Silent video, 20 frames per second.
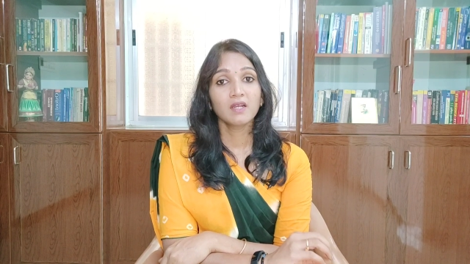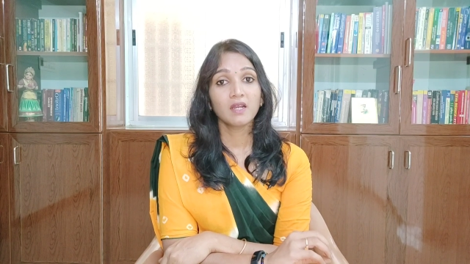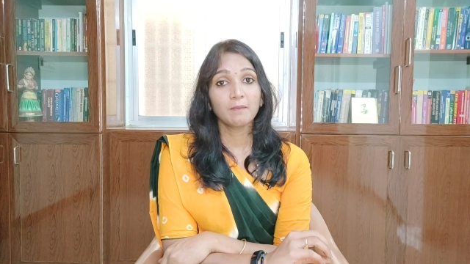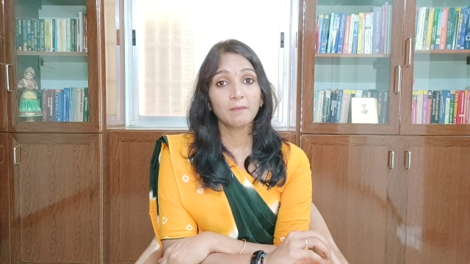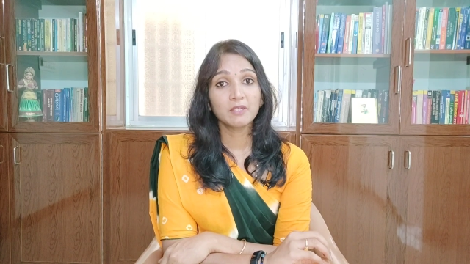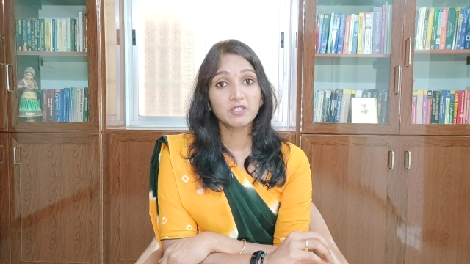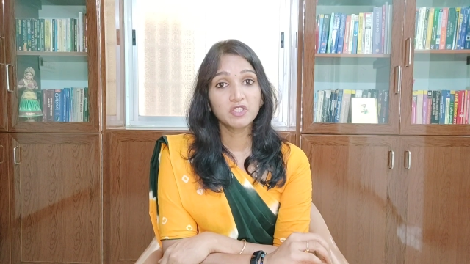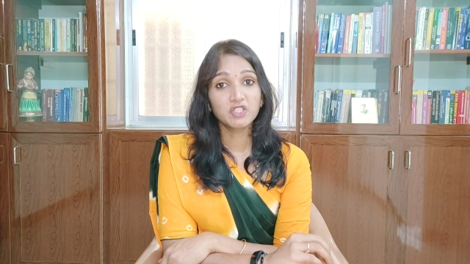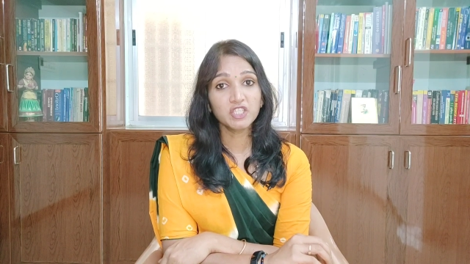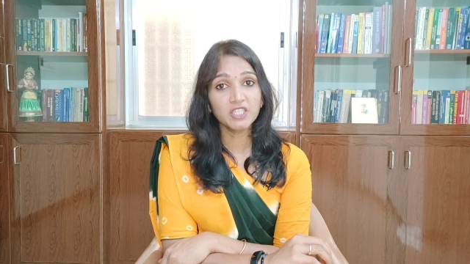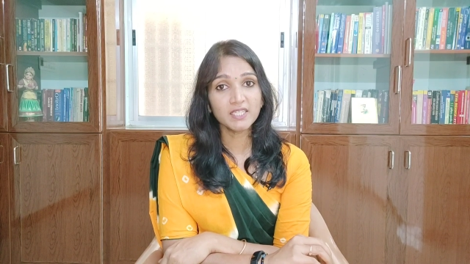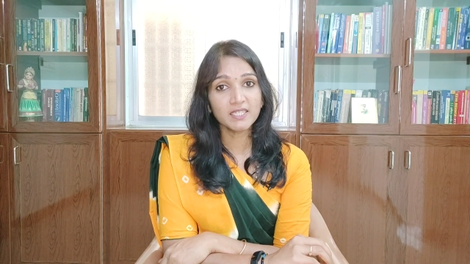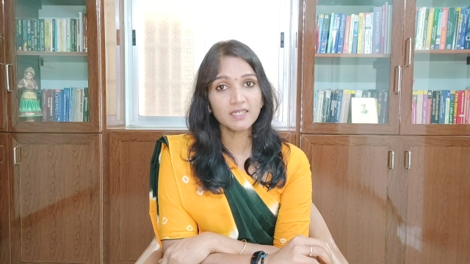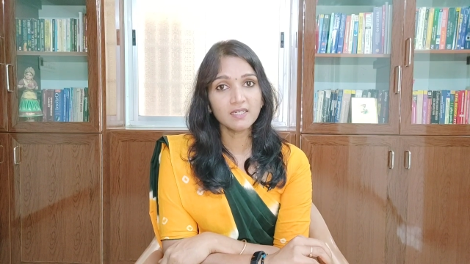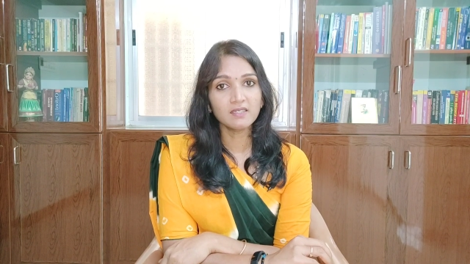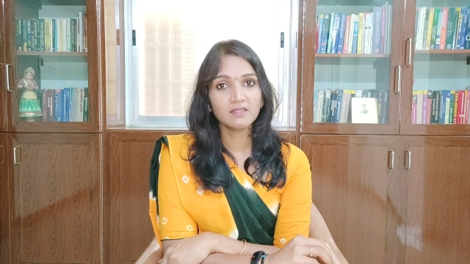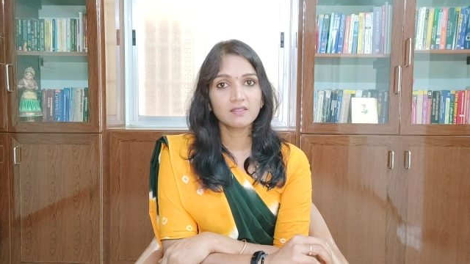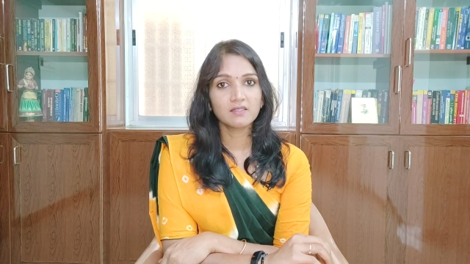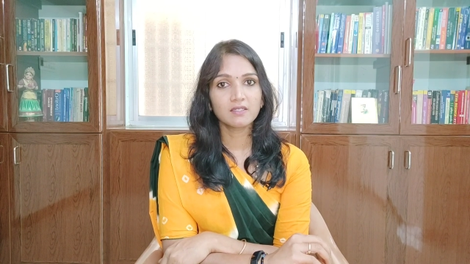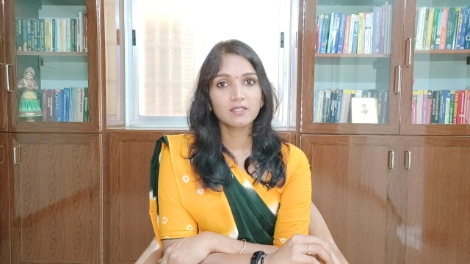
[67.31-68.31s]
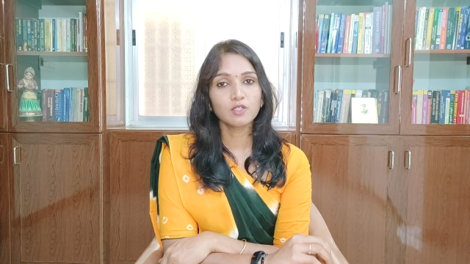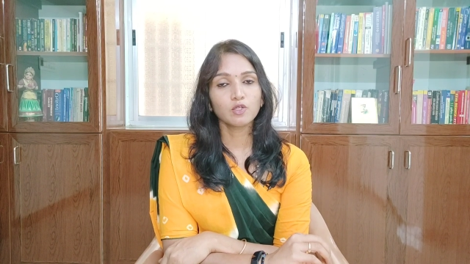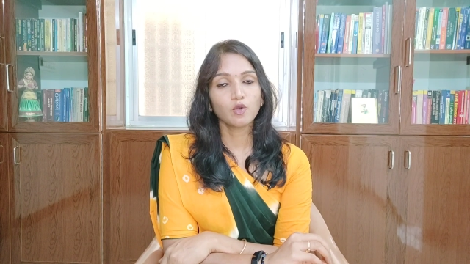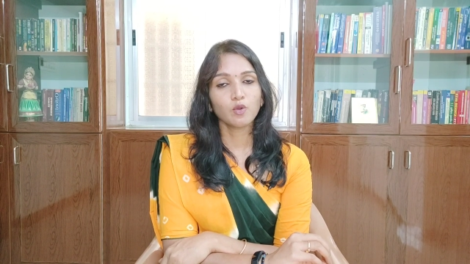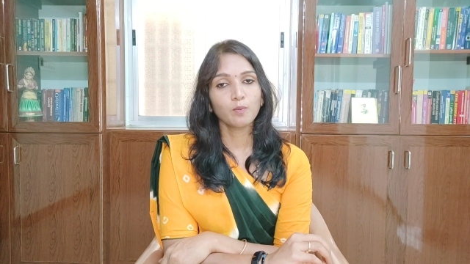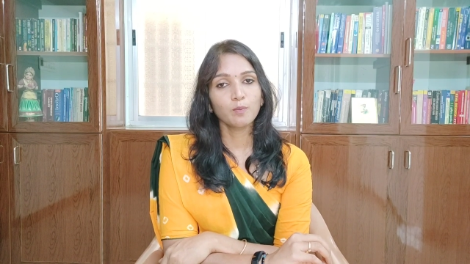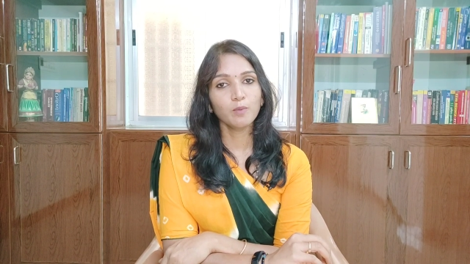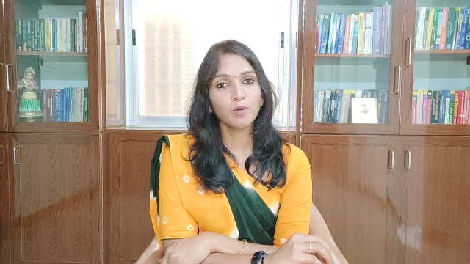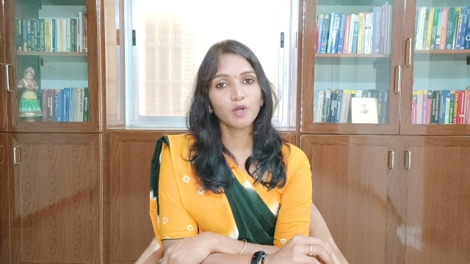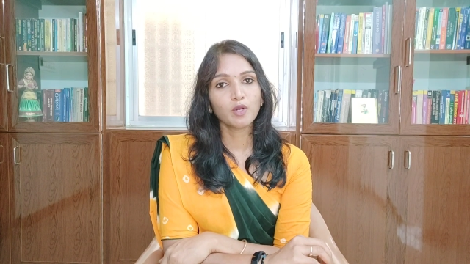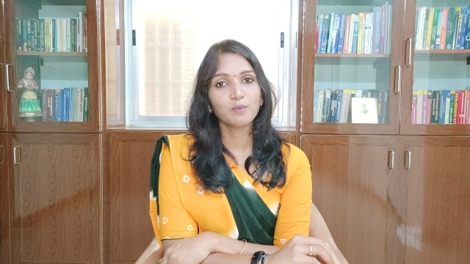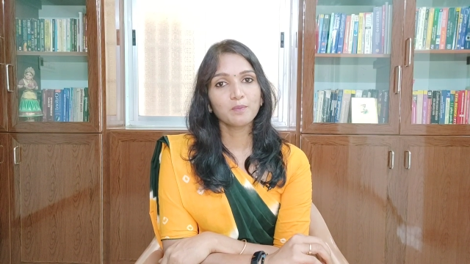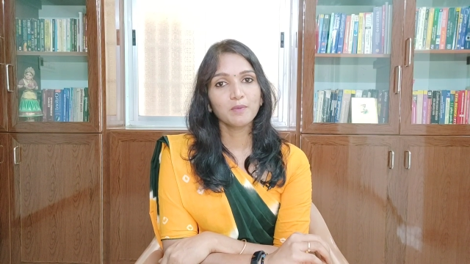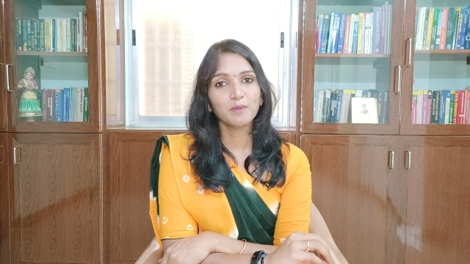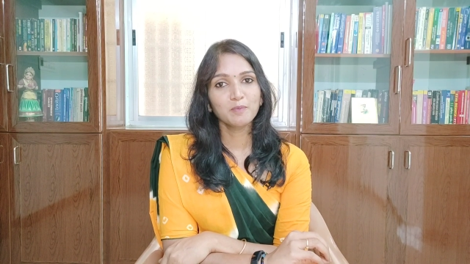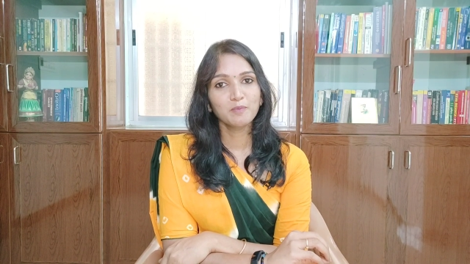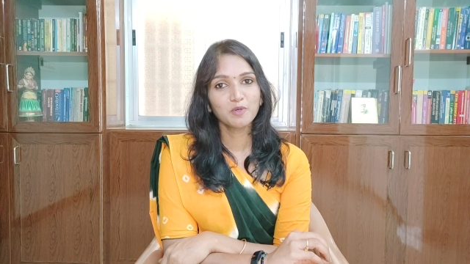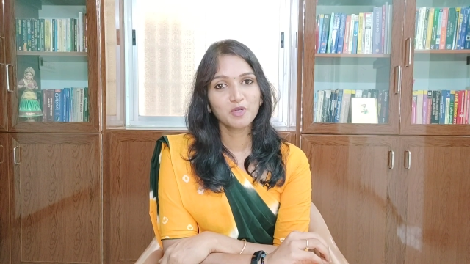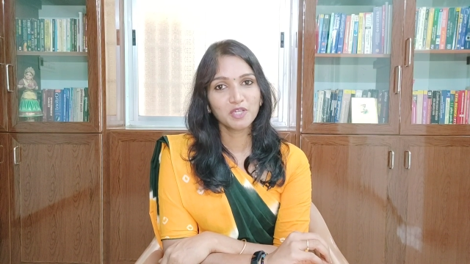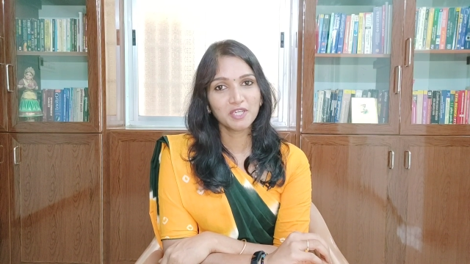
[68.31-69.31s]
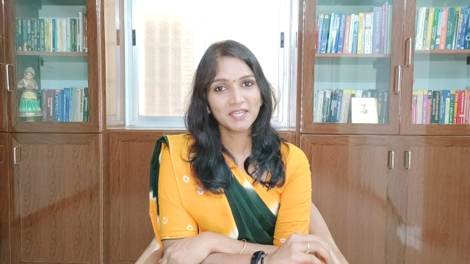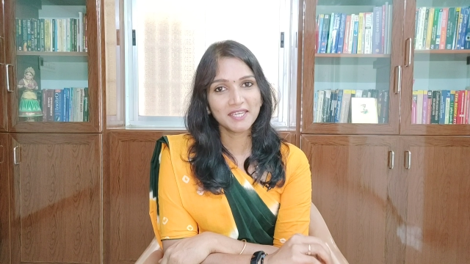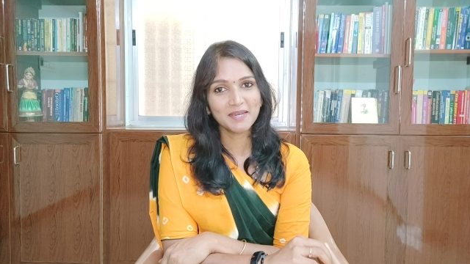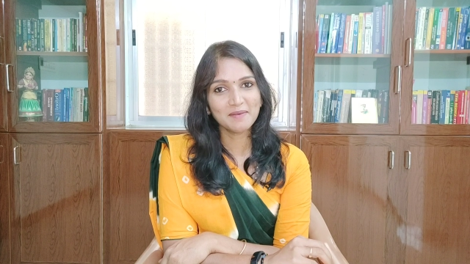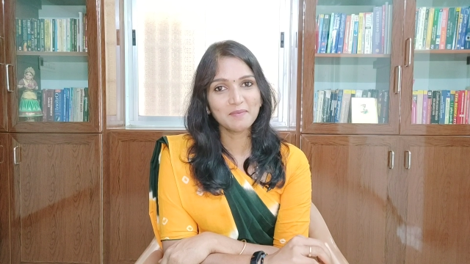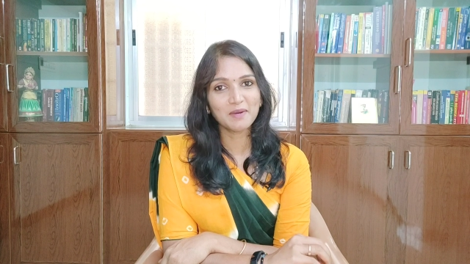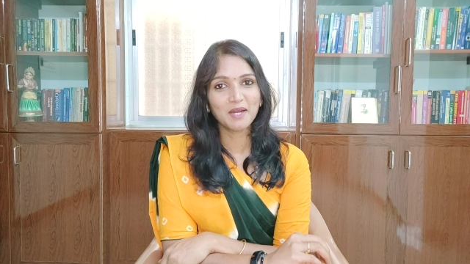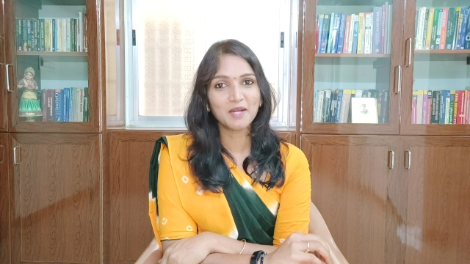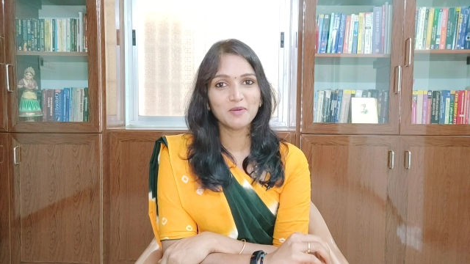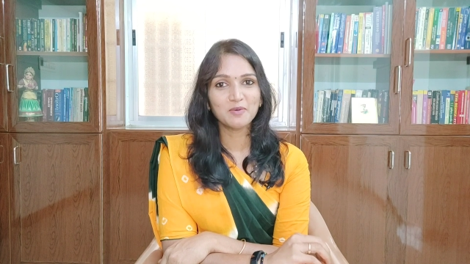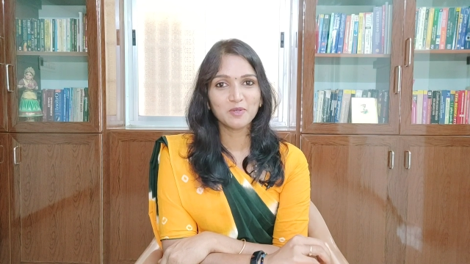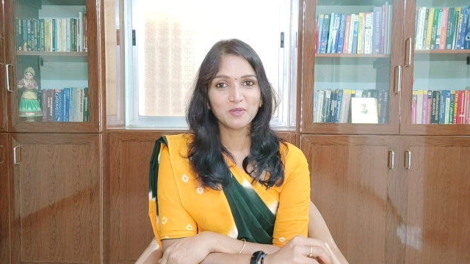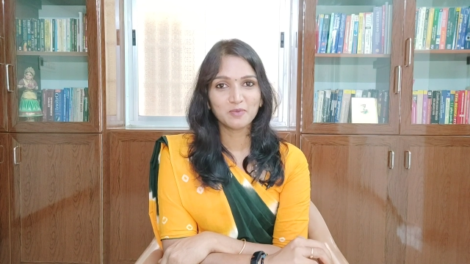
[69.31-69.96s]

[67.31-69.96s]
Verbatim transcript: நம்ம ஜீரணத்துக்கு ரொம்ப ரொம்ப முக்கியமான